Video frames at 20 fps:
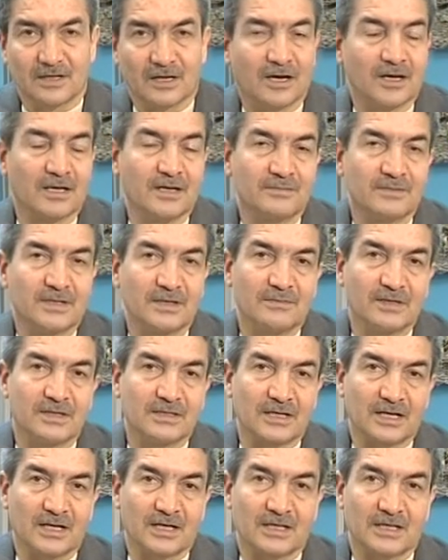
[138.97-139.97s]
Alemde
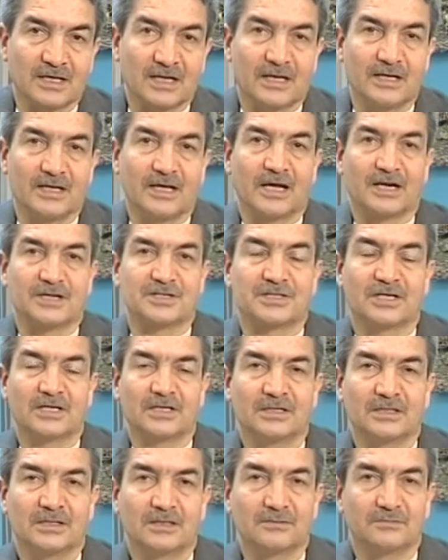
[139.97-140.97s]
meydana gelen her
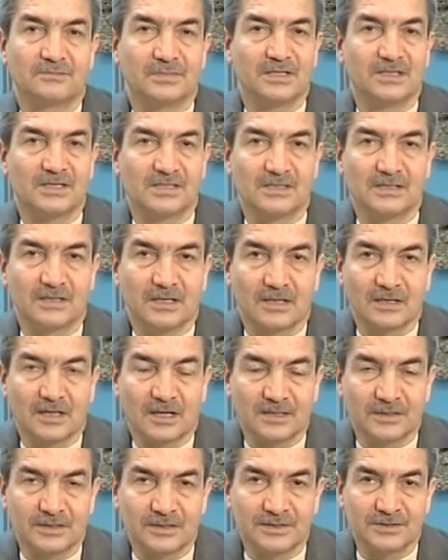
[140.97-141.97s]
şey bir
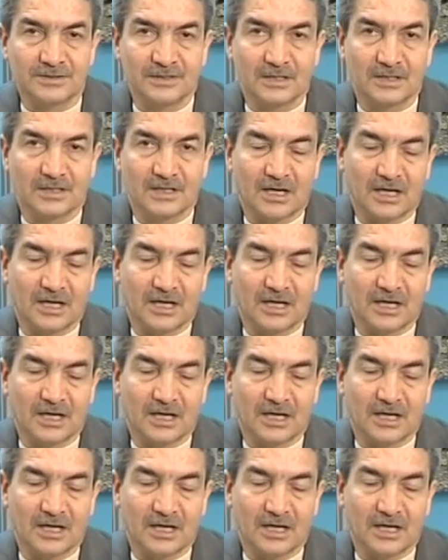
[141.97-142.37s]
iznillah'tır.